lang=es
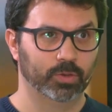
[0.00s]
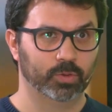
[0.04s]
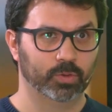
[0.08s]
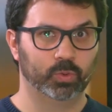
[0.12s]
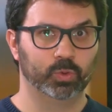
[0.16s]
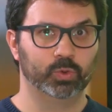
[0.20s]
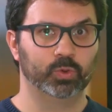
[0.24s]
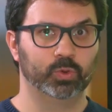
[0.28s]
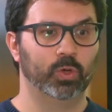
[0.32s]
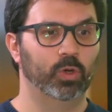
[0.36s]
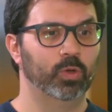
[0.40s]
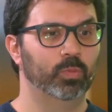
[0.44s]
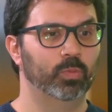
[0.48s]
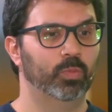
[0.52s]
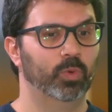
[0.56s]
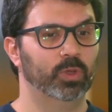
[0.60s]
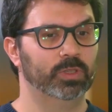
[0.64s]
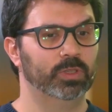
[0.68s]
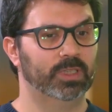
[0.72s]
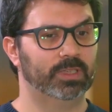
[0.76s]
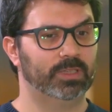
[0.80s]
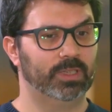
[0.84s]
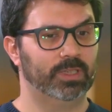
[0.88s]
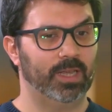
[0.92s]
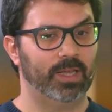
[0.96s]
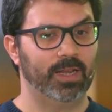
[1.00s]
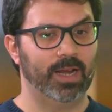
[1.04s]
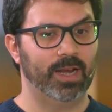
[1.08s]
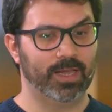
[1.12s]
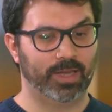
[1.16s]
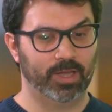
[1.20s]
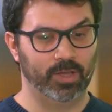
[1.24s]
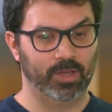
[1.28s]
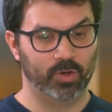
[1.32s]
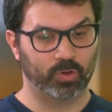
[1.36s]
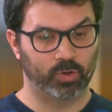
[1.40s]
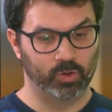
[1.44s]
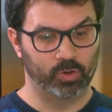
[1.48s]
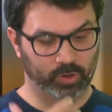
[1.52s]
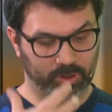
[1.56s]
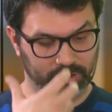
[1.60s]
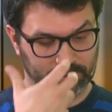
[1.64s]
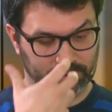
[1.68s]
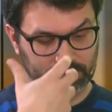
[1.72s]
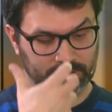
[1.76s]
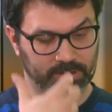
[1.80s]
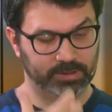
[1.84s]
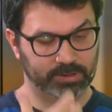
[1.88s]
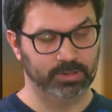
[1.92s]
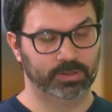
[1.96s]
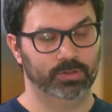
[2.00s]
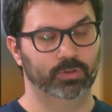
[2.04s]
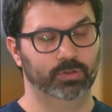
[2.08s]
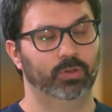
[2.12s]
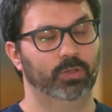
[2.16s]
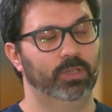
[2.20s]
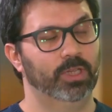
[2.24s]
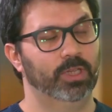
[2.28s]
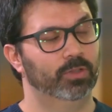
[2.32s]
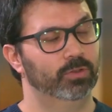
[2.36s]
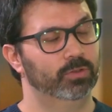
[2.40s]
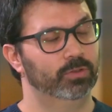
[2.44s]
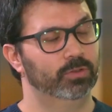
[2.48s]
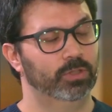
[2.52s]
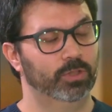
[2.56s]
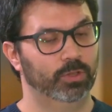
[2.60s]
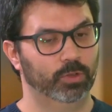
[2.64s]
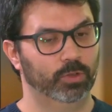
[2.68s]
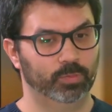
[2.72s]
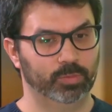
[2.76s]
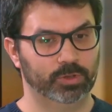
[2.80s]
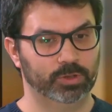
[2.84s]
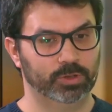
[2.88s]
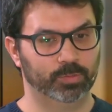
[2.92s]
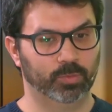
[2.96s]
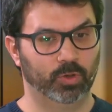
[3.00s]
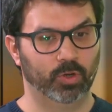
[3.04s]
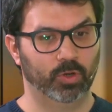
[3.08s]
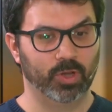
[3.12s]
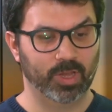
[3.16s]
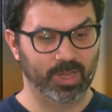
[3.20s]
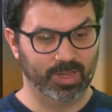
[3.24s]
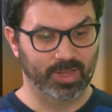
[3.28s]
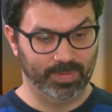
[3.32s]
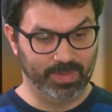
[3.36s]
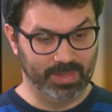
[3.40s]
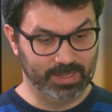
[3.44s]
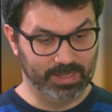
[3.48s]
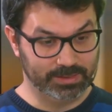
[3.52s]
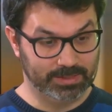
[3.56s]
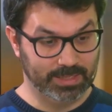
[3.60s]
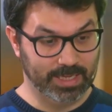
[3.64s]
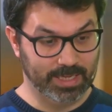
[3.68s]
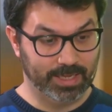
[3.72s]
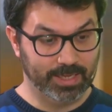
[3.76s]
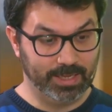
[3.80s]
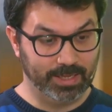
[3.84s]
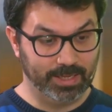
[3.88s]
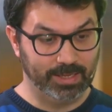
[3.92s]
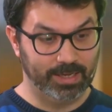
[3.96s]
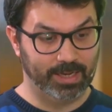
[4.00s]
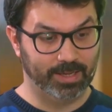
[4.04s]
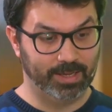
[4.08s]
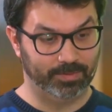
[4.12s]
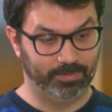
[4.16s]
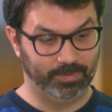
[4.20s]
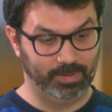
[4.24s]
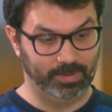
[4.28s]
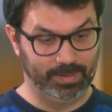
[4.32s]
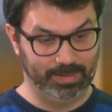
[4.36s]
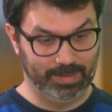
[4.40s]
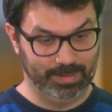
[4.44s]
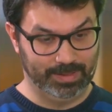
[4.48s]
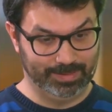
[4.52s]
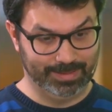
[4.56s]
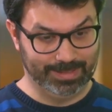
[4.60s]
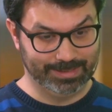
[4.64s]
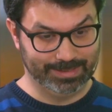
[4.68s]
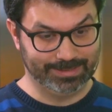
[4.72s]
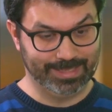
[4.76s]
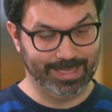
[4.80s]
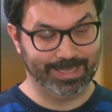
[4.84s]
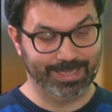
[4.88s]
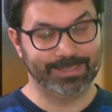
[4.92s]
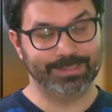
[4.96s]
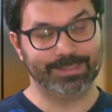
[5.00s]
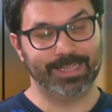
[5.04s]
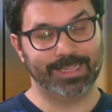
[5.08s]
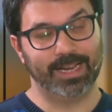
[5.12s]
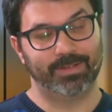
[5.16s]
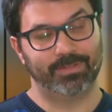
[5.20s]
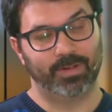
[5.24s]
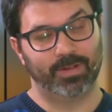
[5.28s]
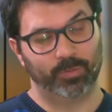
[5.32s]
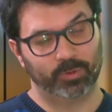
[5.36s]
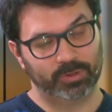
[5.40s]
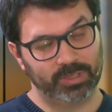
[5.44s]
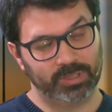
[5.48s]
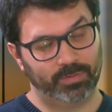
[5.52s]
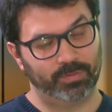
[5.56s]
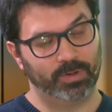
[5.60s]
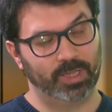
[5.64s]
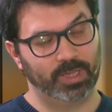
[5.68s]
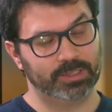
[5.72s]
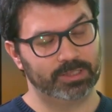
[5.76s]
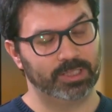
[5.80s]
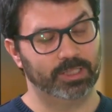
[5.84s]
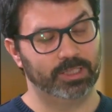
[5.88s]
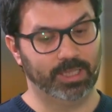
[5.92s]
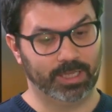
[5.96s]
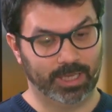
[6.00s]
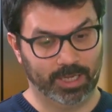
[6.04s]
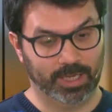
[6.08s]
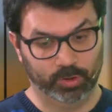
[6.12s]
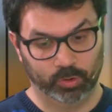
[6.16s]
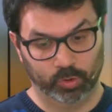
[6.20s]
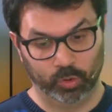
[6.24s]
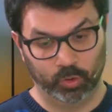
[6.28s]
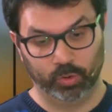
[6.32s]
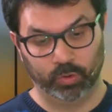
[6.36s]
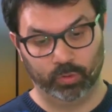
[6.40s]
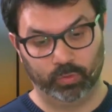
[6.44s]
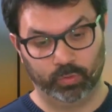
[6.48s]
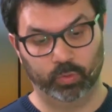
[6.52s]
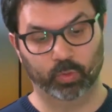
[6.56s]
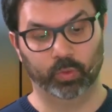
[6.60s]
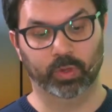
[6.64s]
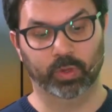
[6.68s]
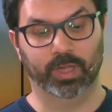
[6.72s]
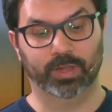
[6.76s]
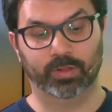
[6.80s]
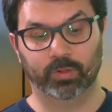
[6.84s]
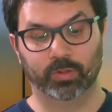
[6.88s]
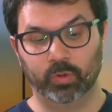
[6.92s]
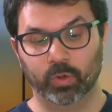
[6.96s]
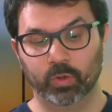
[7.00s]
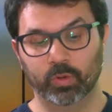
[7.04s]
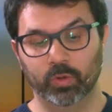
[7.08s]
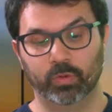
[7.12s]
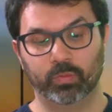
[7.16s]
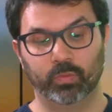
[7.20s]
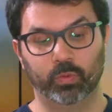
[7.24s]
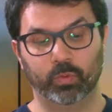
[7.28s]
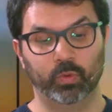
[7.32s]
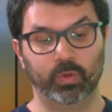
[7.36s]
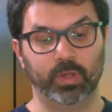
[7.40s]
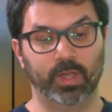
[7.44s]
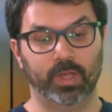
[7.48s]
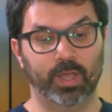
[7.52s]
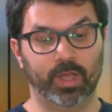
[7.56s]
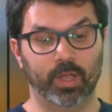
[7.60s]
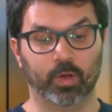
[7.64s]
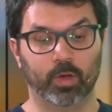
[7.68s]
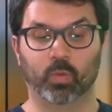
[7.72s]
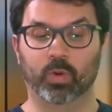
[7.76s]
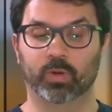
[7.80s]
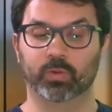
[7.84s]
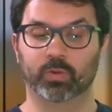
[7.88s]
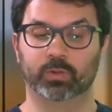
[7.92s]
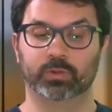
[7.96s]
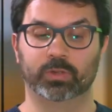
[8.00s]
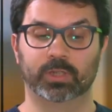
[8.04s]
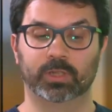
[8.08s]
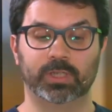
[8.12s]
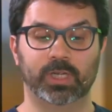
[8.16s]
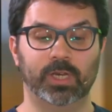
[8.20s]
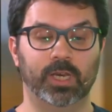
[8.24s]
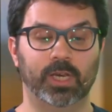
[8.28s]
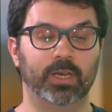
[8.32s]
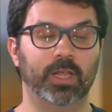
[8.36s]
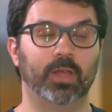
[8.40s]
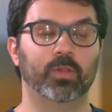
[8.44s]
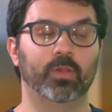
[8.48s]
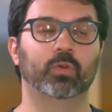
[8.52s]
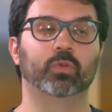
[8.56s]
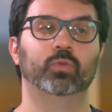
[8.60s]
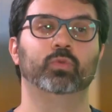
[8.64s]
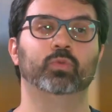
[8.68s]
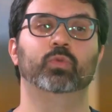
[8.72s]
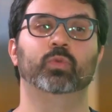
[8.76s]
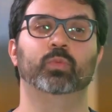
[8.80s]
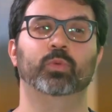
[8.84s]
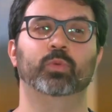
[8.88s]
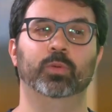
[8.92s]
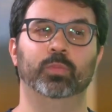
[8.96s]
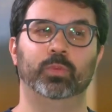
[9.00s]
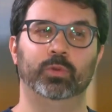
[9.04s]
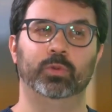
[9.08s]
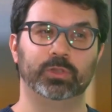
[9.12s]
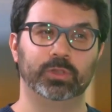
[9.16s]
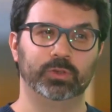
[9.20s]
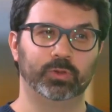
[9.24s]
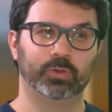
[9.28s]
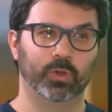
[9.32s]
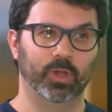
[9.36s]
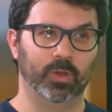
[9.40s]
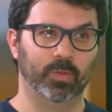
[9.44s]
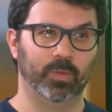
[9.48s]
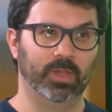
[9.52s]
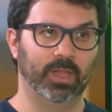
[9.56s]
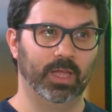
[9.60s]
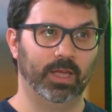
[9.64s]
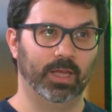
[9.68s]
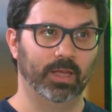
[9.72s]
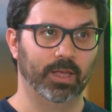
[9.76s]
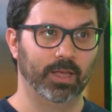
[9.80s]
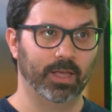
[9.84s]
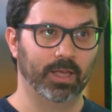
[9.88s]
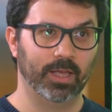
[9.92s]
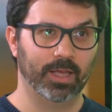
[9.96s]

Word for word: Tú solo puedes atraer aquello con lo que estés en sintonía contigo mismo. Desde ahí, desde ahí está la famosa frase de que todo fluye. Todo fluye en cuanto estás alineado con tu propósito de vida.